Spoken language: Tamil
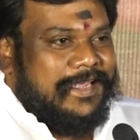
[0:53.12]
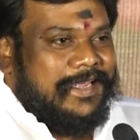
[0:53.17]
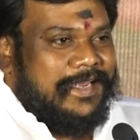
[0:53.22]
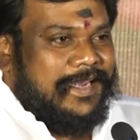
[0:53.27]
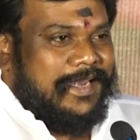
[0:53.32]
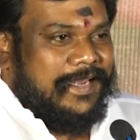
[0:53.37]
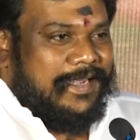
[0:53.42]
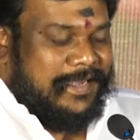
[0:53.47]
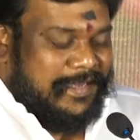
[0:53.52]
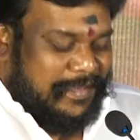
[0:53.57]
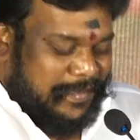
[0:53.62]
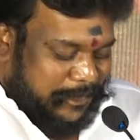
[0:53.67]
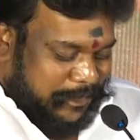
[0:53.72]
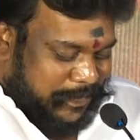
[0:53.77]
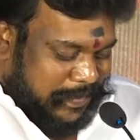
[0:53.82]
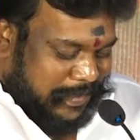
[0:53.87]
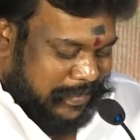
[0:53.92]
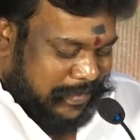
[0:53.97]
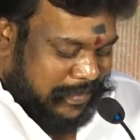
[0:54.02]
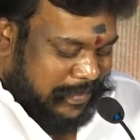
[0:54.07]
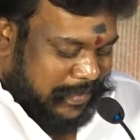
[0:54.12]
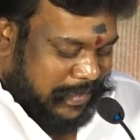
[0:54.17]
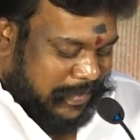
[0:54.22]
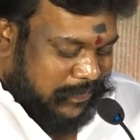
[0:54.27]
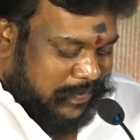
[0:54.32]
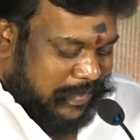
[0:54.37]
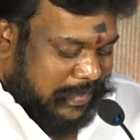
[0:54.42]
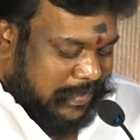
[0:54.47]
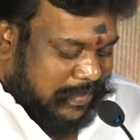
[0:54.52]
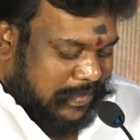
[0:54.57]
இன்றைக்கி இந்த படம்
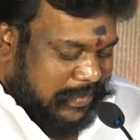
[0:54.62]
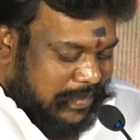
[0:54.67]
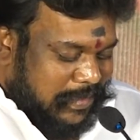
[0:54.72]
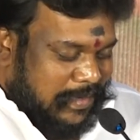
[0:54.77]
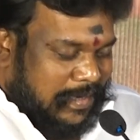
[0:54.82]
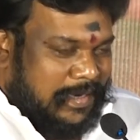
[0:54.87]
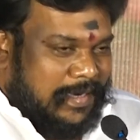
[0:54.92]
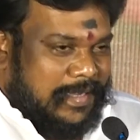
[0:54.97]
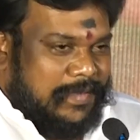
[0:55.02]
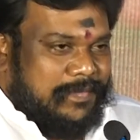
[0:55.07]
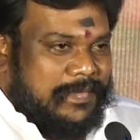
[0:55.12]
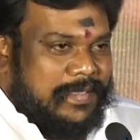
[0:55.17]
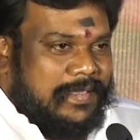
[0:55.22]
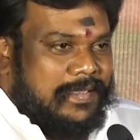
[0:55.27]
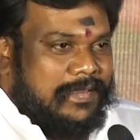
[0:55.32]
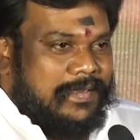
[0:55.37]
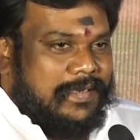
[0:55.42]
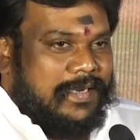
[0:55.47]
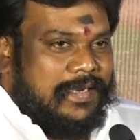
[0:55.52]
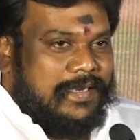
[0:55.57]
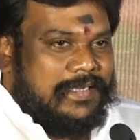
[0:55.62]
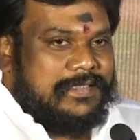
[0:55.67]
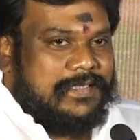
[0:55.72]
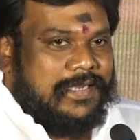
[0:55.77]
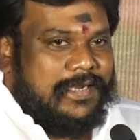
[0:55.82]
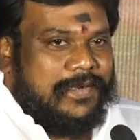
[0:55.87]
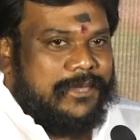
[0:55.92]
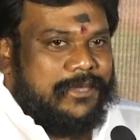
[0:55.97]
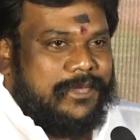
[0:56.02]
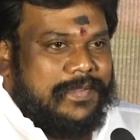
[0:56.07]
நிறைவடைந்து நாலாம் தேதி ரிலீஸ்
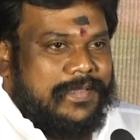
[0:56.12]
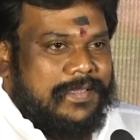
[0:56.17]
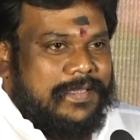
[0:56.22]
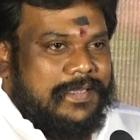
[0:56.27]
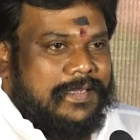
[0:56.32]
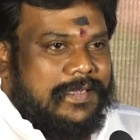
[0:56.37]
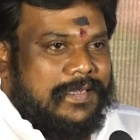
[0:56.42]
ஆக போது